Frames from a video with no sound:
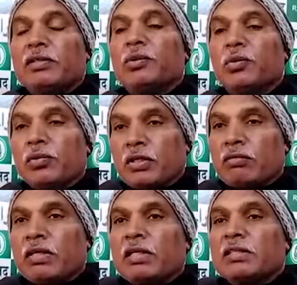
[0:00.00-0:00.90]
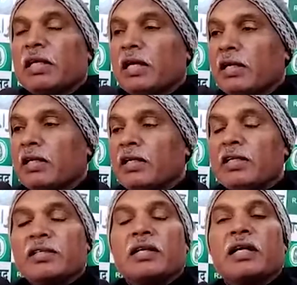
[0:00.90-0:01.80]
जो कमर कसा है
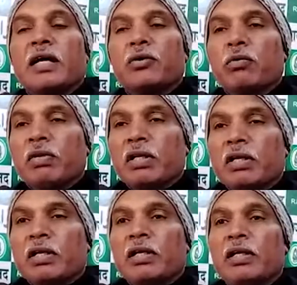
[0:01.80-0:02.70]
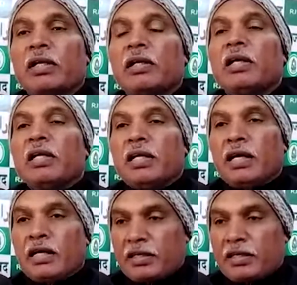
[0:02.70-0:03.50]
इस सरकार को बदलने के लिए या